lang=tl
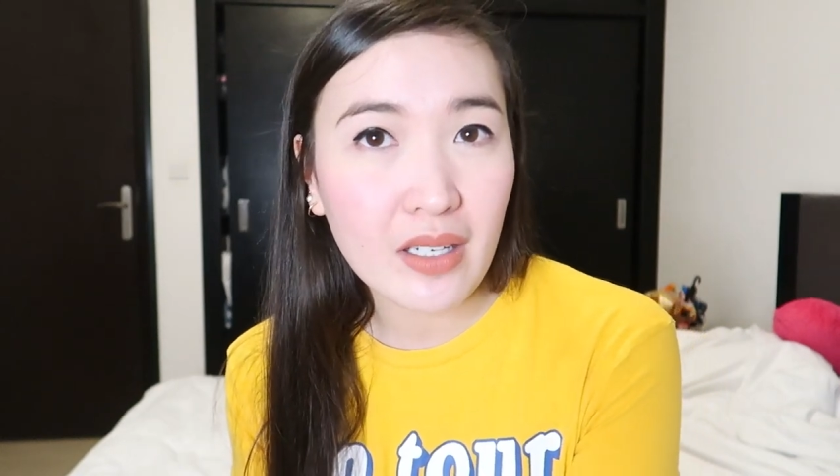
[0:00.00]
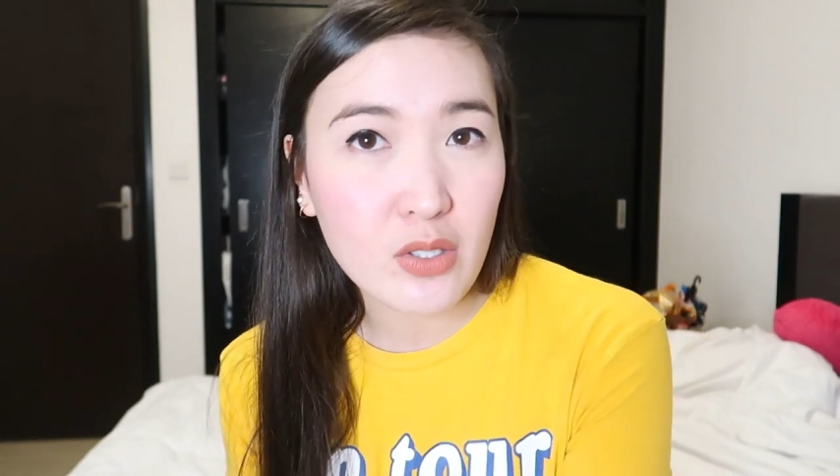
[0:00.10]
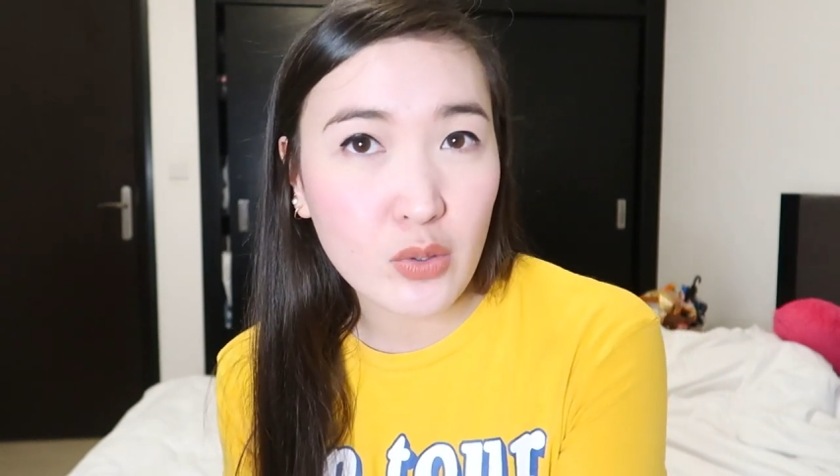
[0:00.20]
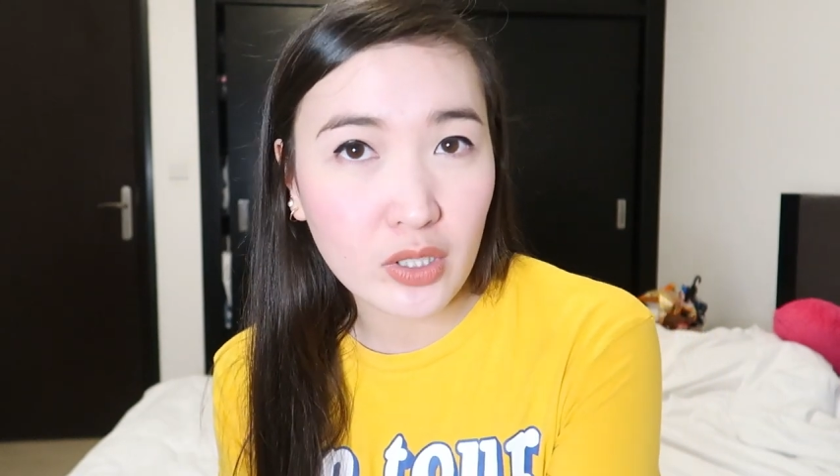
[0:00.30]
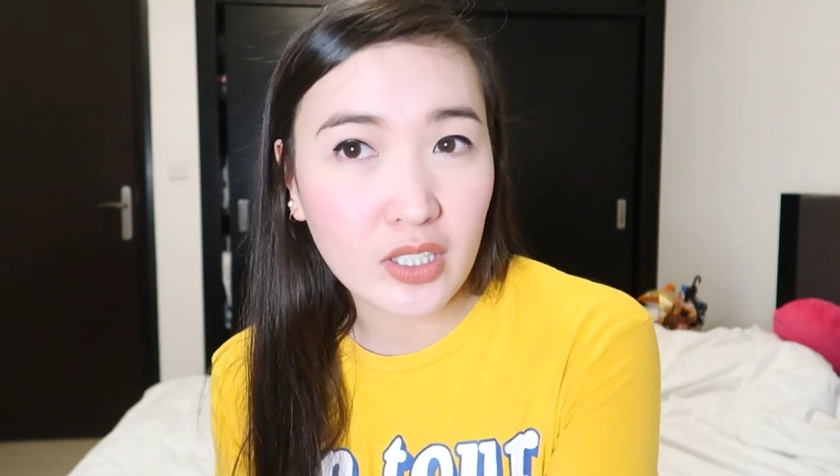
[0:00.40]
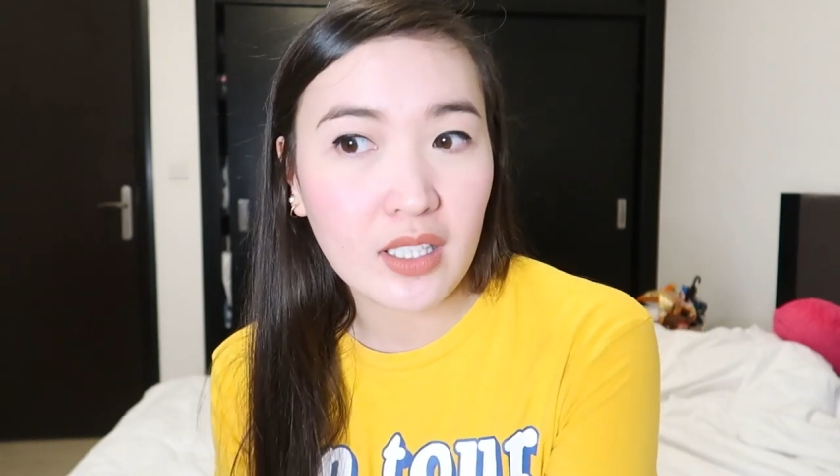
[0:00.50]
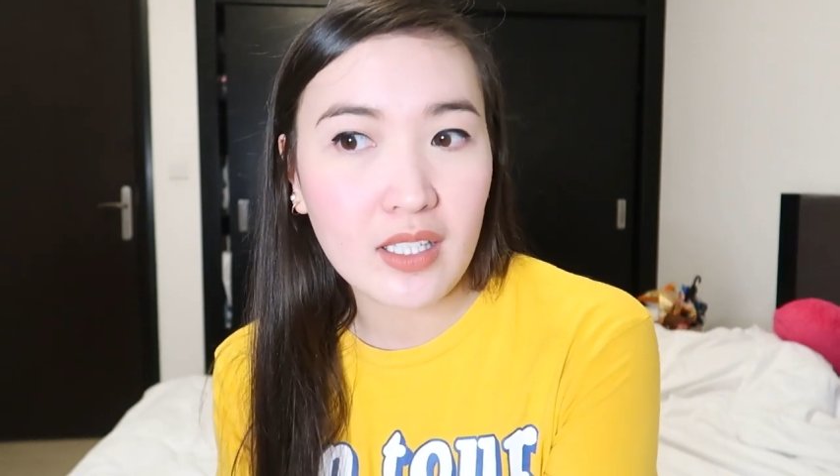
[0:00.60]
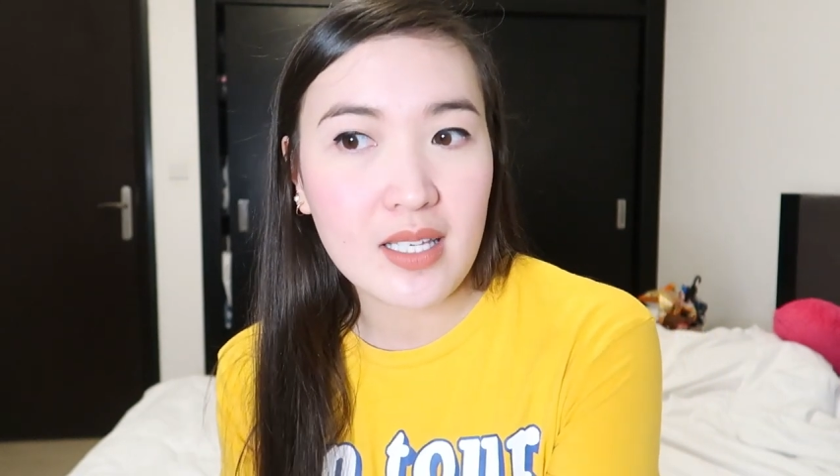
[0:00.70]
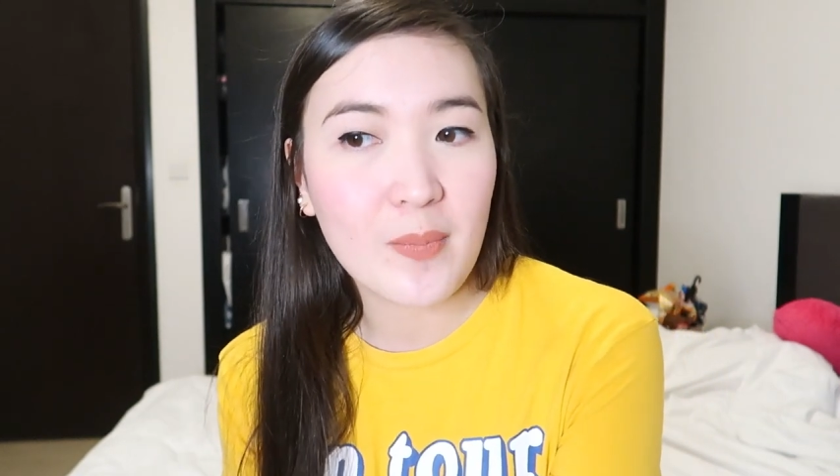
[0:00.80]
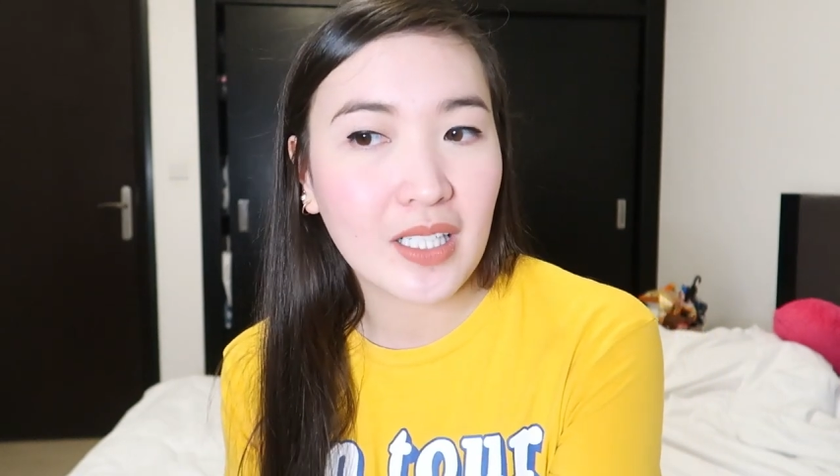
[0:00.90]
result
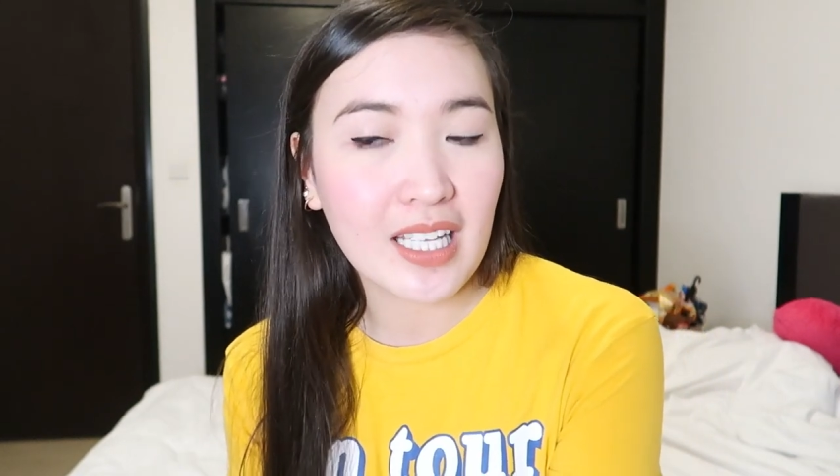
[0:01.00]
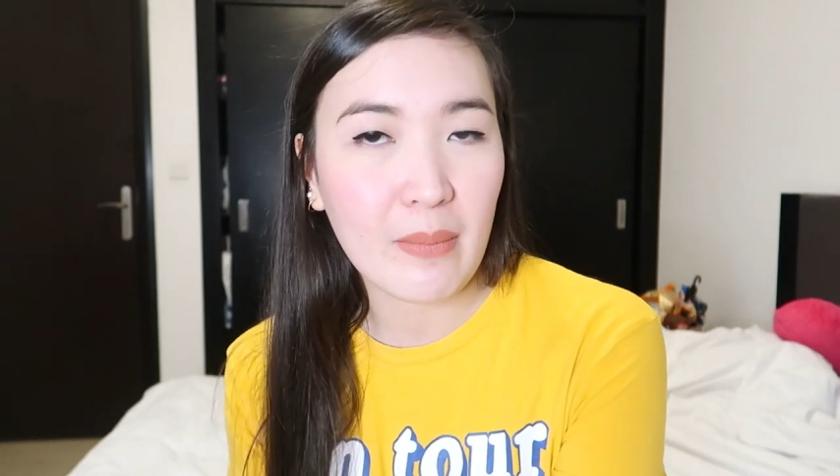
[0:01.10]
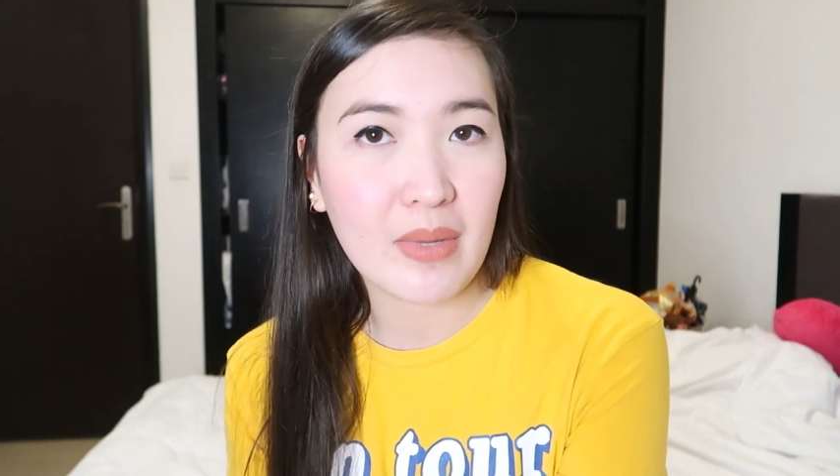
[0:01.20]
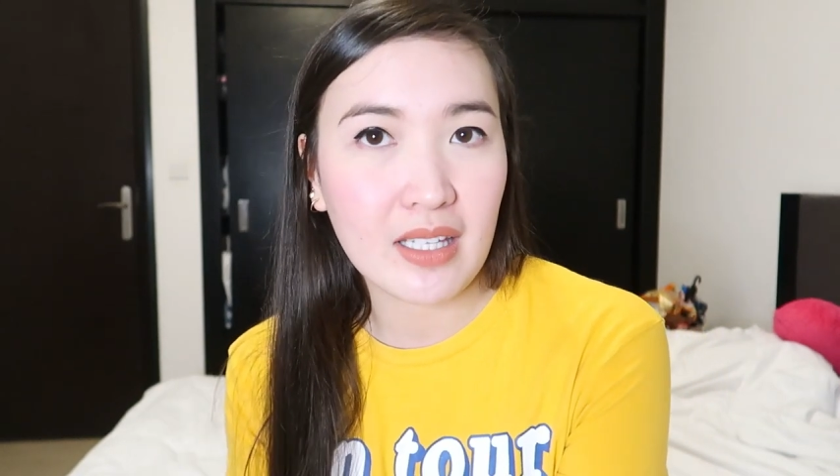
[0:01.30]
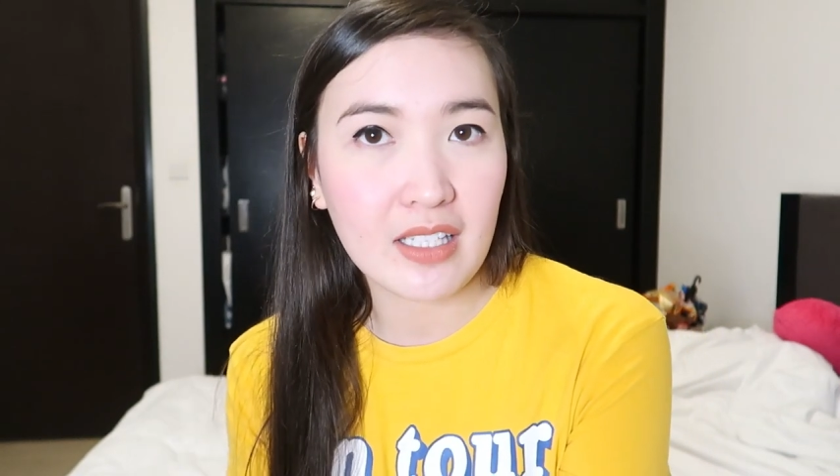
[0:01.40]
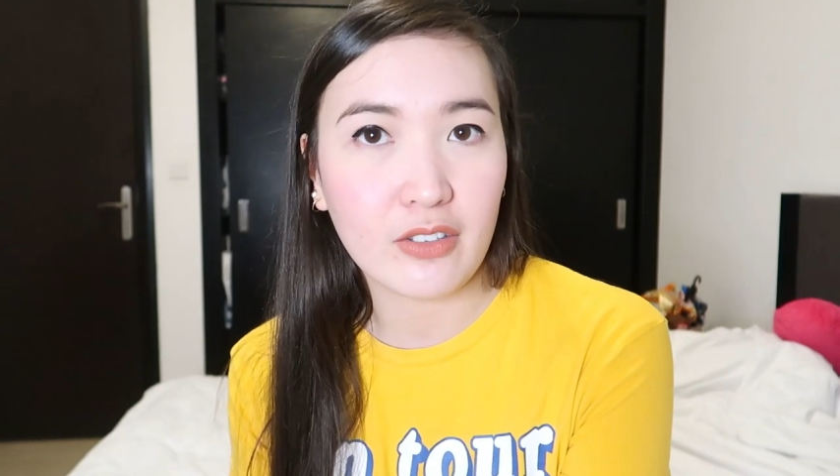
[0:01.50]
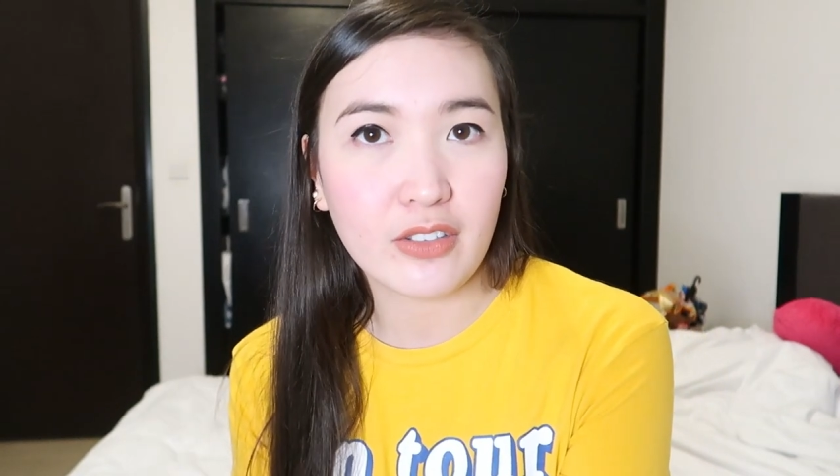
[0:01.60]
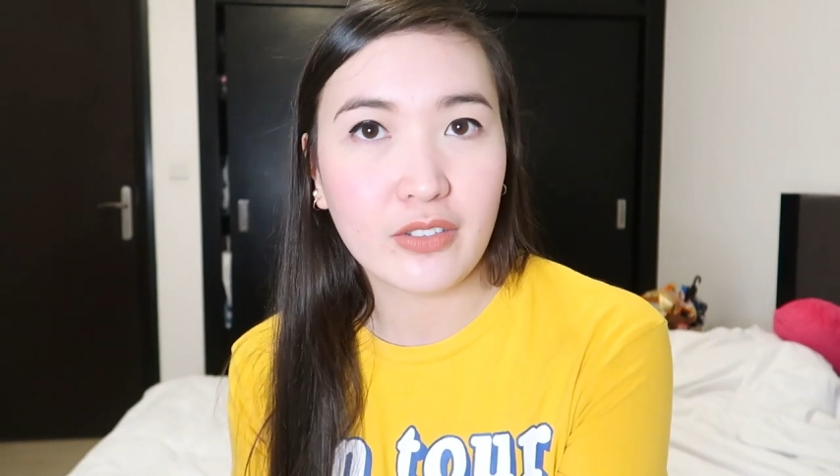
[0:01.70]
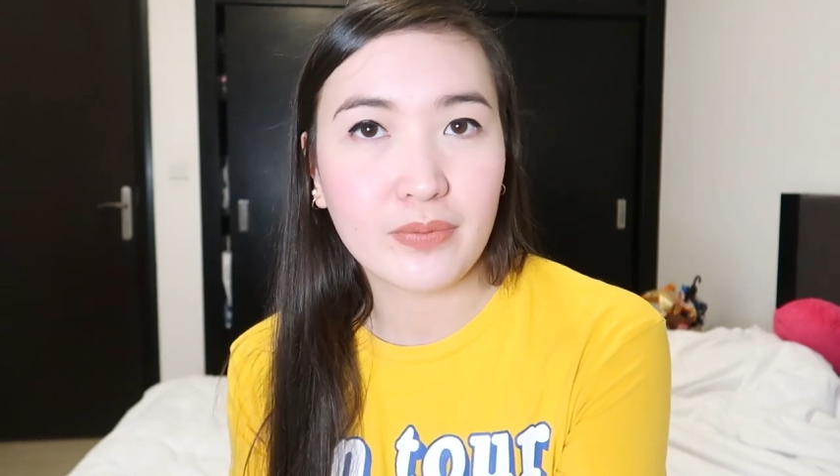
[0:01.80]
sa paggamit nito.